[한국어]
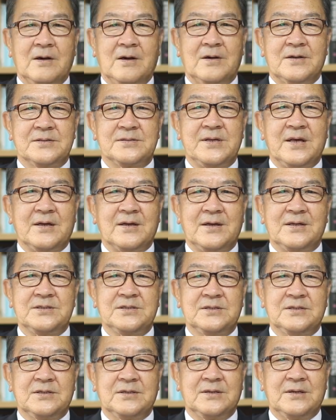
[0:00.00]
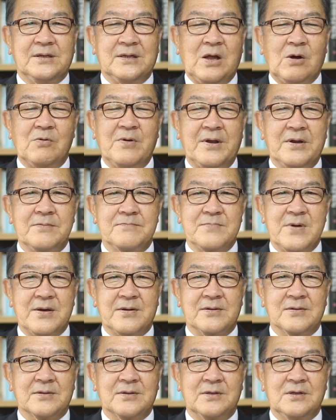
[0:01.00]
어, 아, 셋가시라고 하는
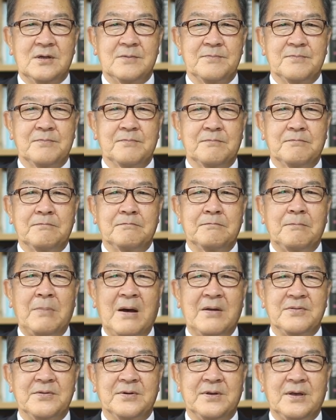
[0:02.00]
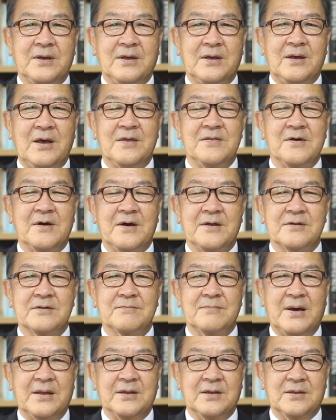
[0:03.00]
말은 혓바늘에
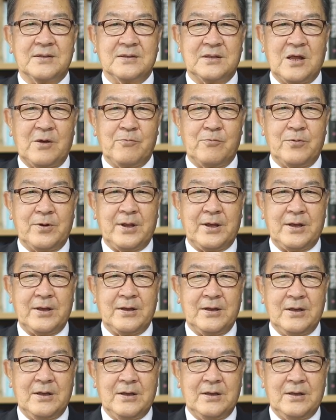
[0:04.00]
해당하는 말이기 때문에